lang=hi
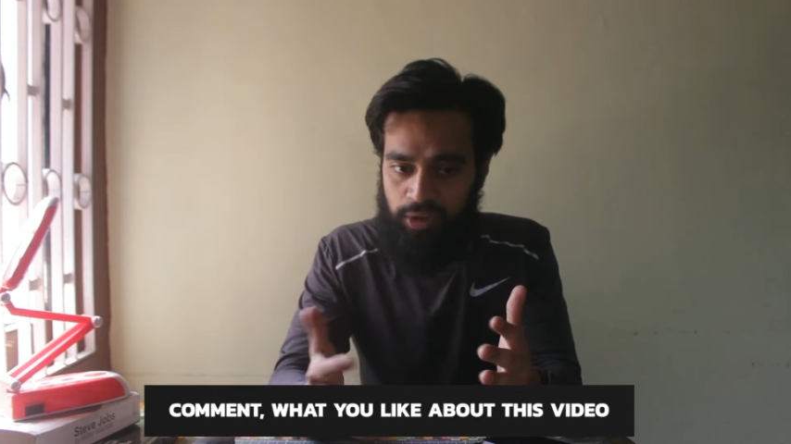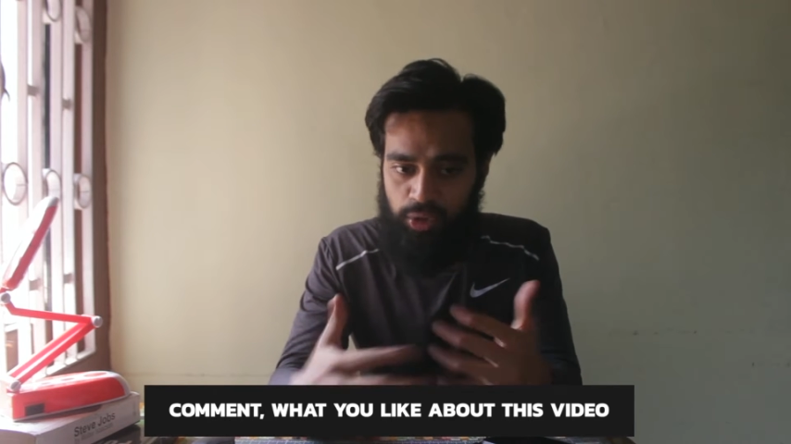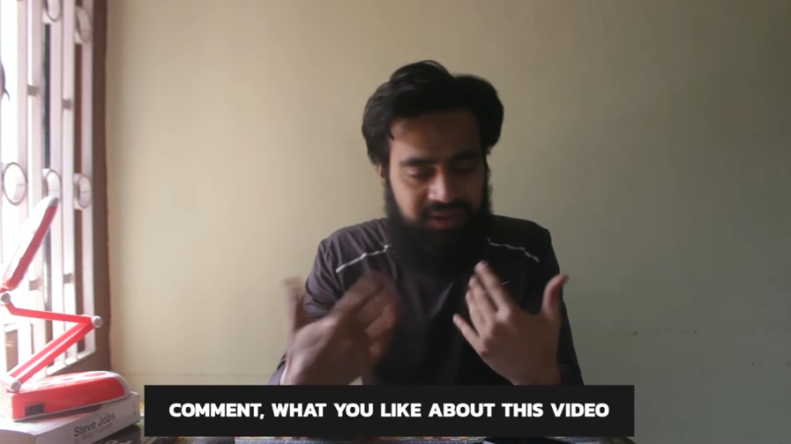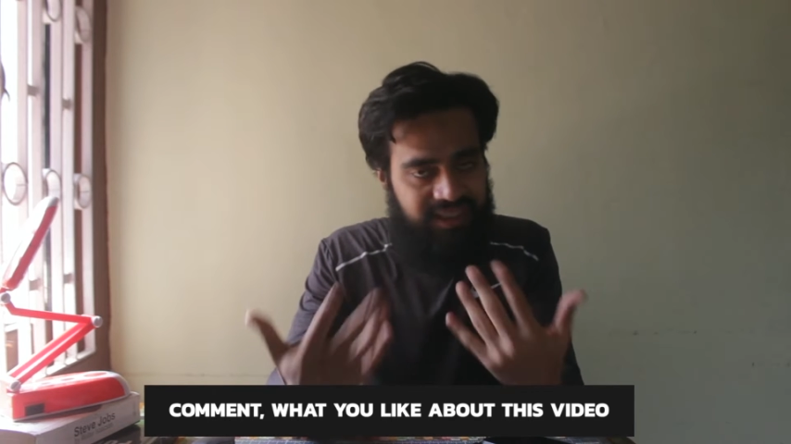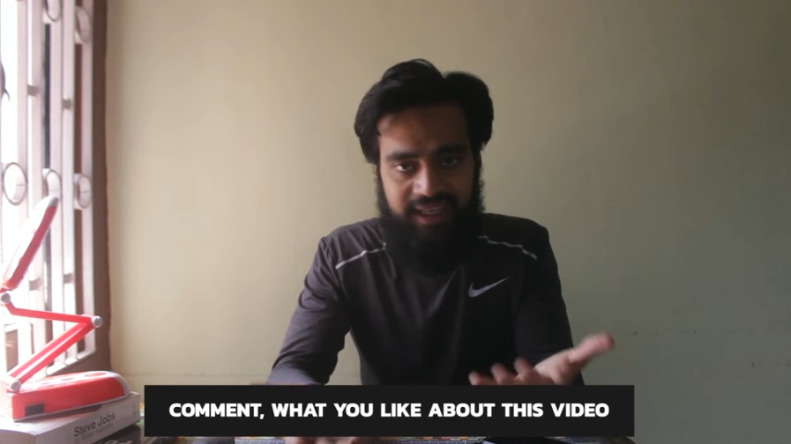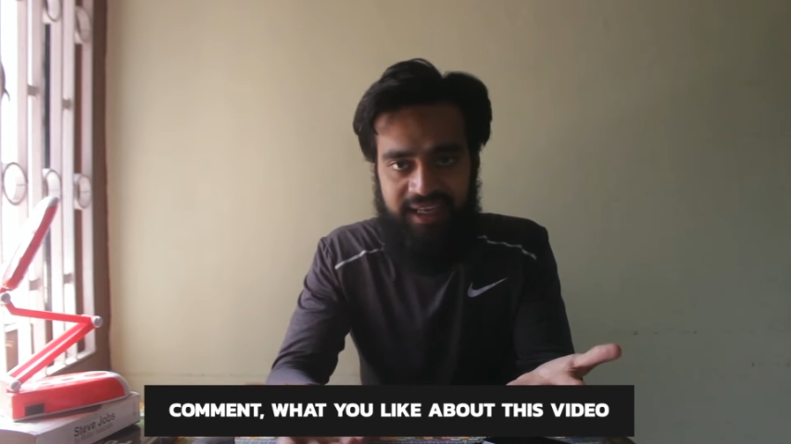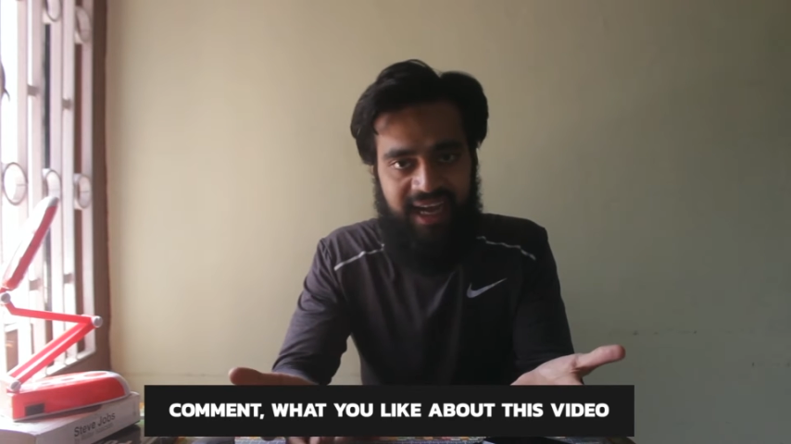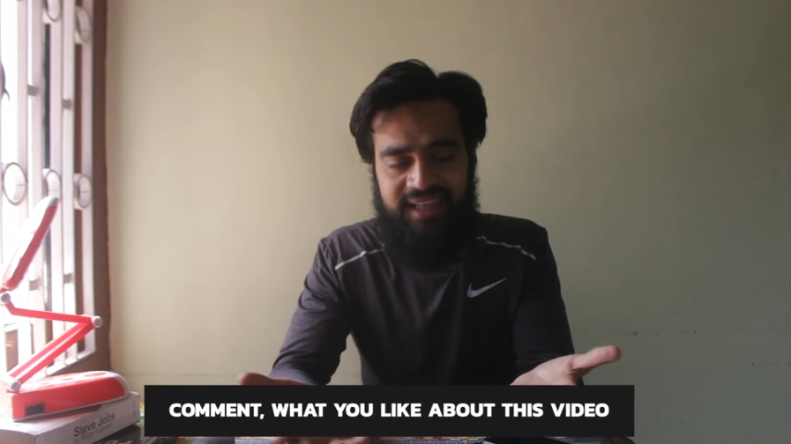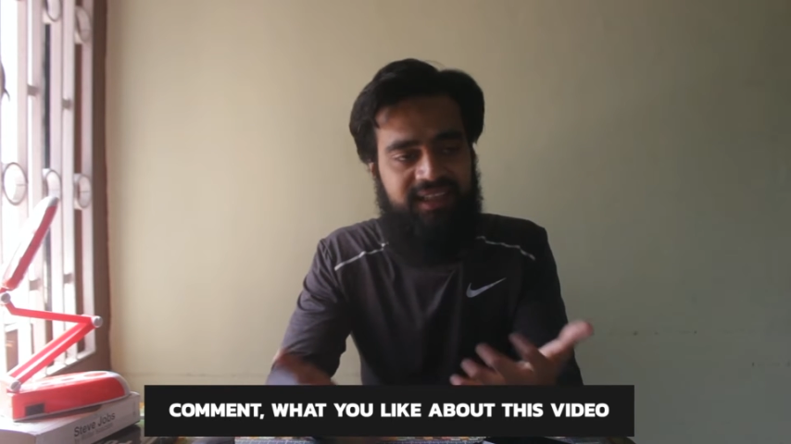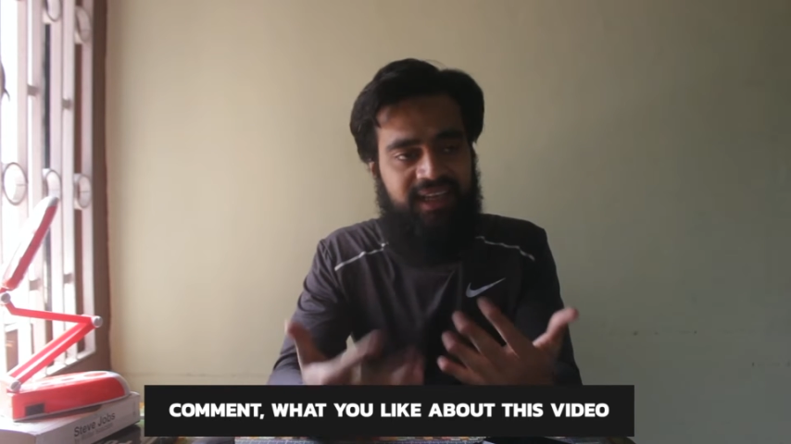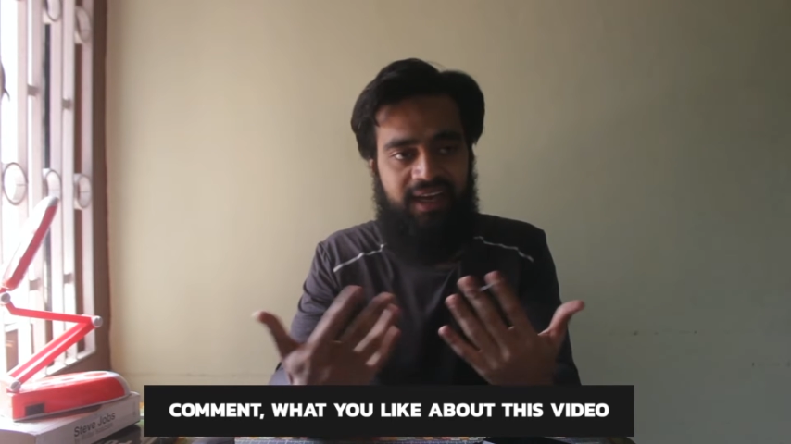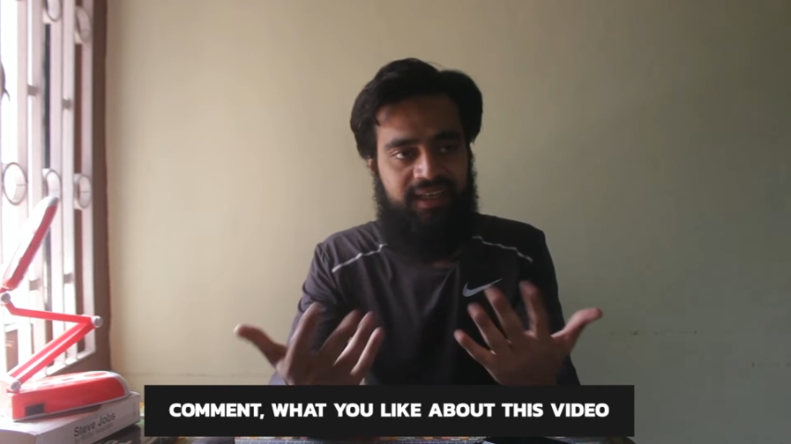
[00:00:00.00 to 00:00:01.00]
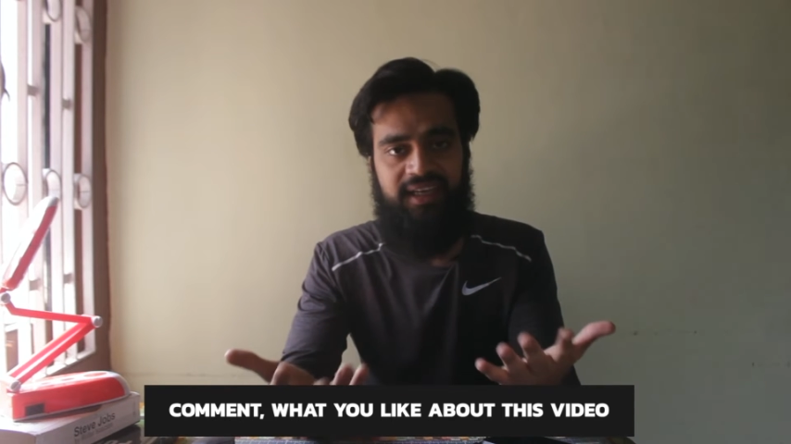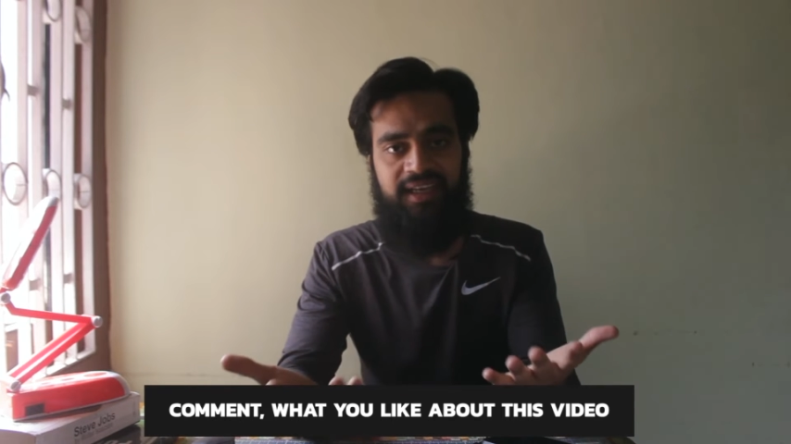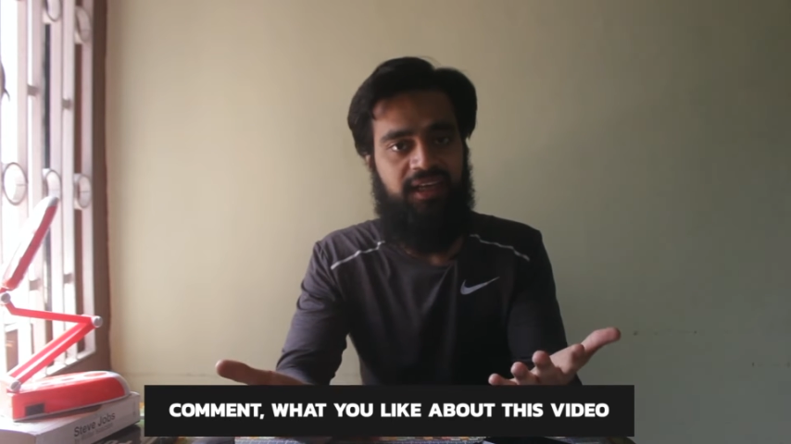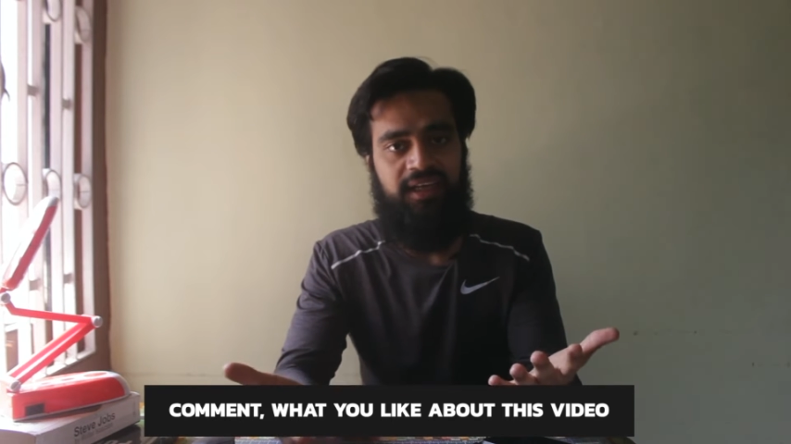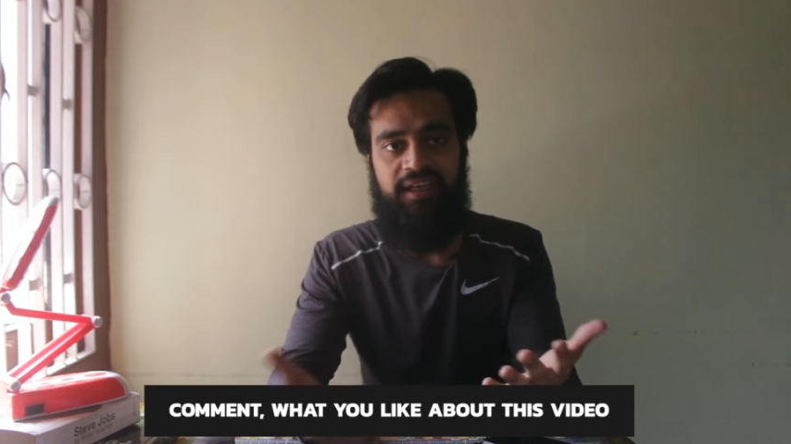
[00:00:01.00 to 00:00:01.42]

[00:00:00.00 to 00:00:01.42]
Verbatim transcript: उसने कह दिया कि